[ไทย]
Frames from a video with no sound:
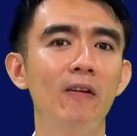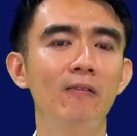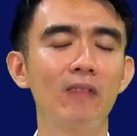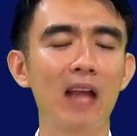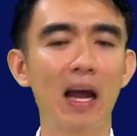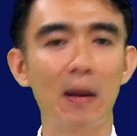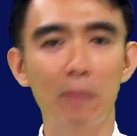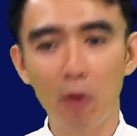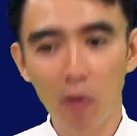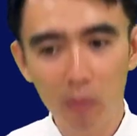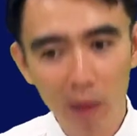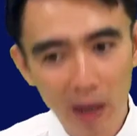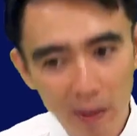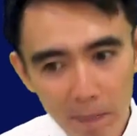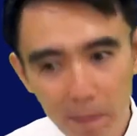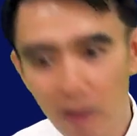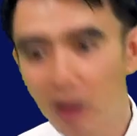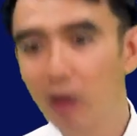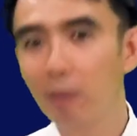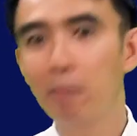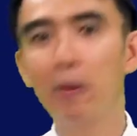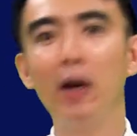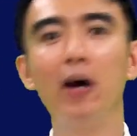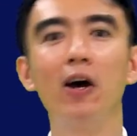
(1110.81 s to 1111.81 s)
ถ้าพงไม่
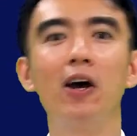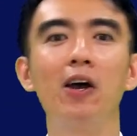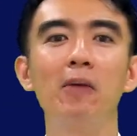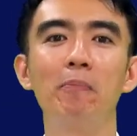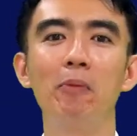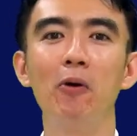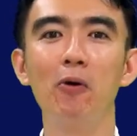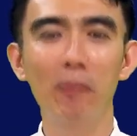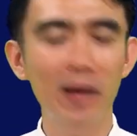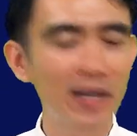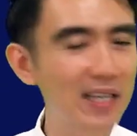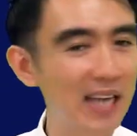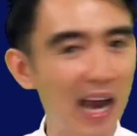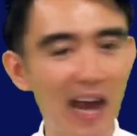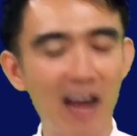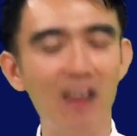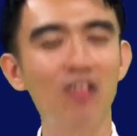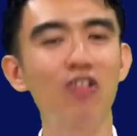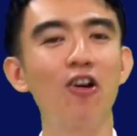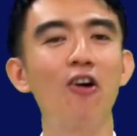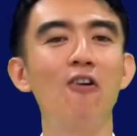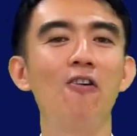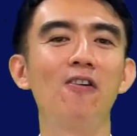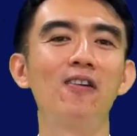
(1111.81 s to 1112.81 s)
เปิดเผยพงไม่ฉาย
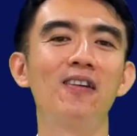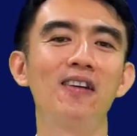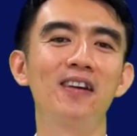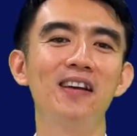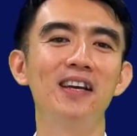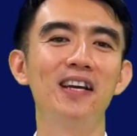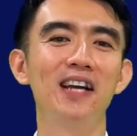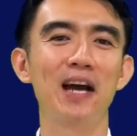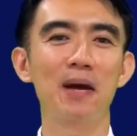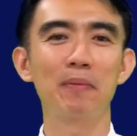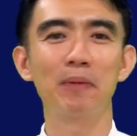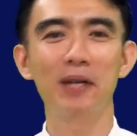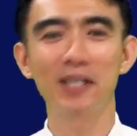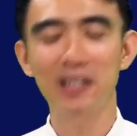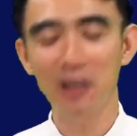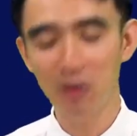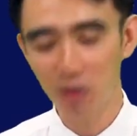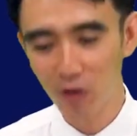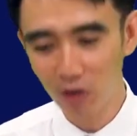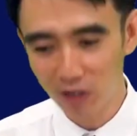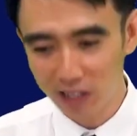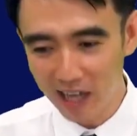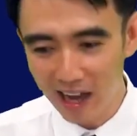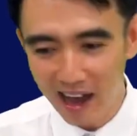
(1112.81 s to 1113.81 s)
ส่องข้าพเจ้า
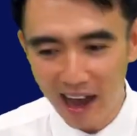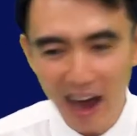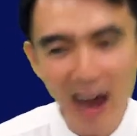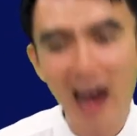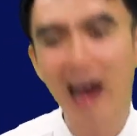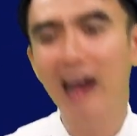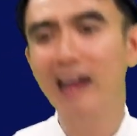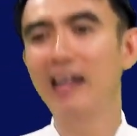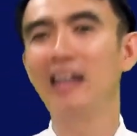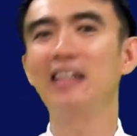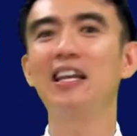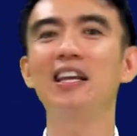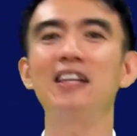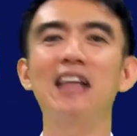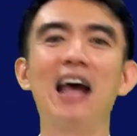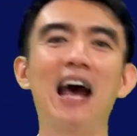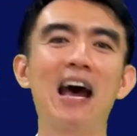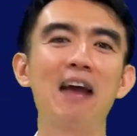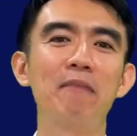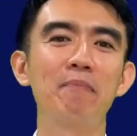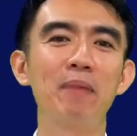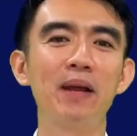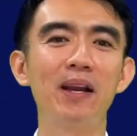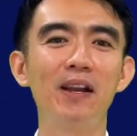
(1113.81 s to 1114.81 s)
ก็จะอ่านอธิษฐา
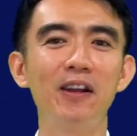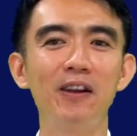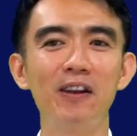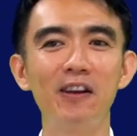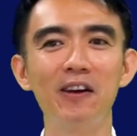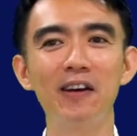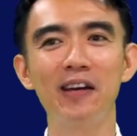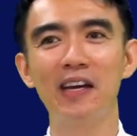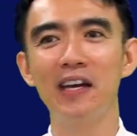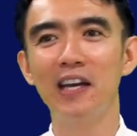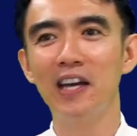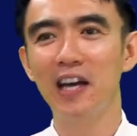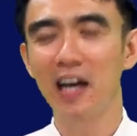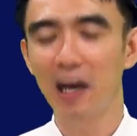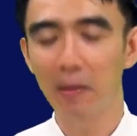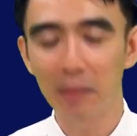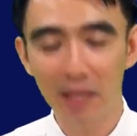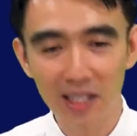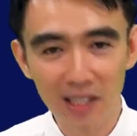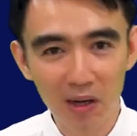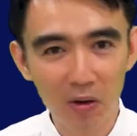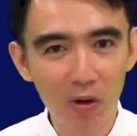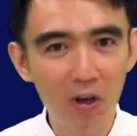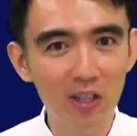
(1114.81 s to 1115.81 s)
นไปเรื่อยๆข้าพ
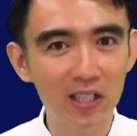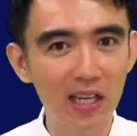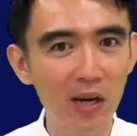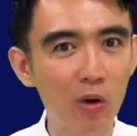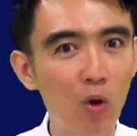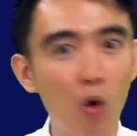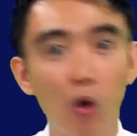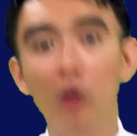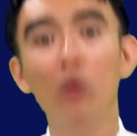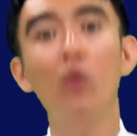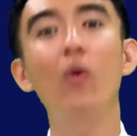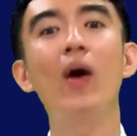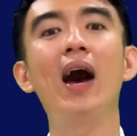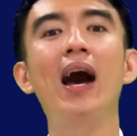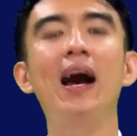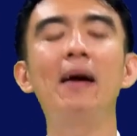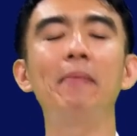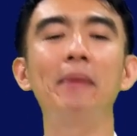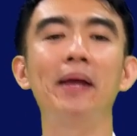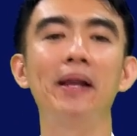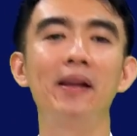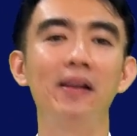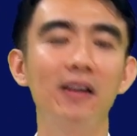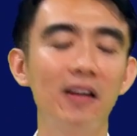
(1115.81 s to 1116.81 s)
เจ้าก็จะค้นคว้า
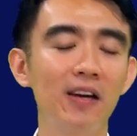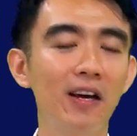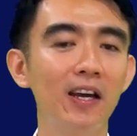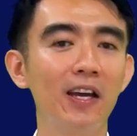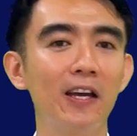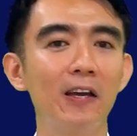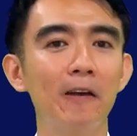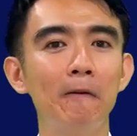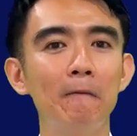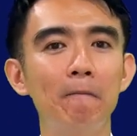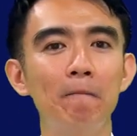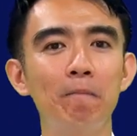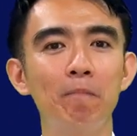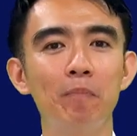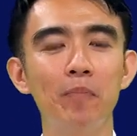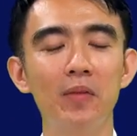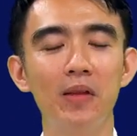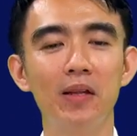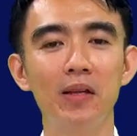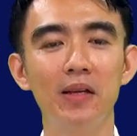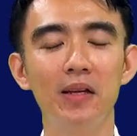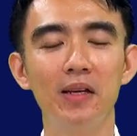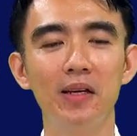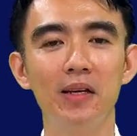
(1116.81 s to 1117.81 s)
ไปเรื่อ
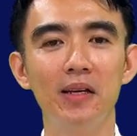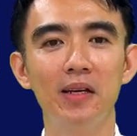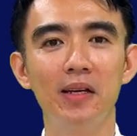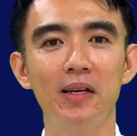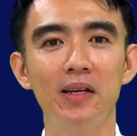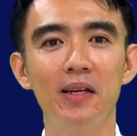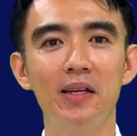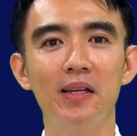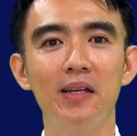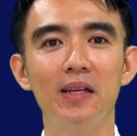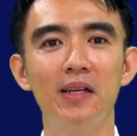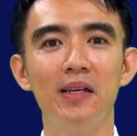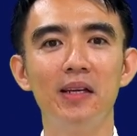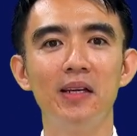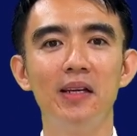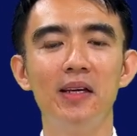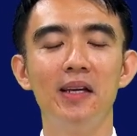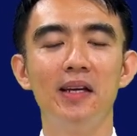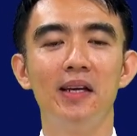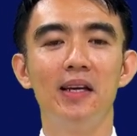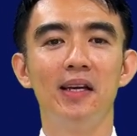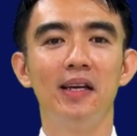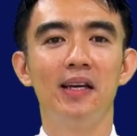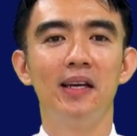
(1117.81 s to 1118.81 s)

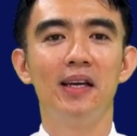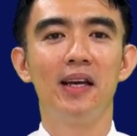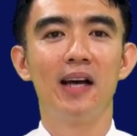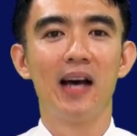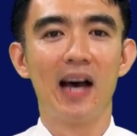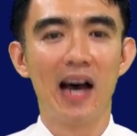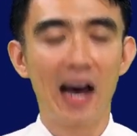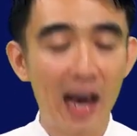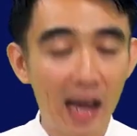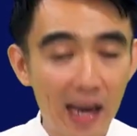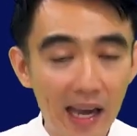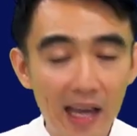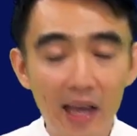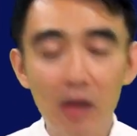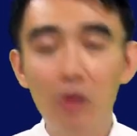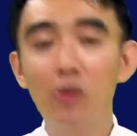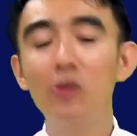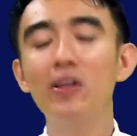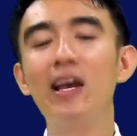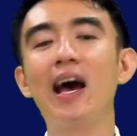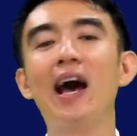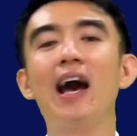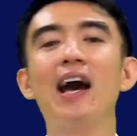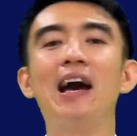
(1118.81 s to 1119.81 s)
ยๆฮาเลลู
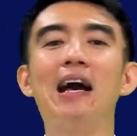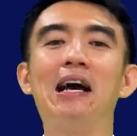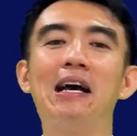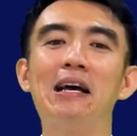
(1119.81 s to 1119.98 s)
ยา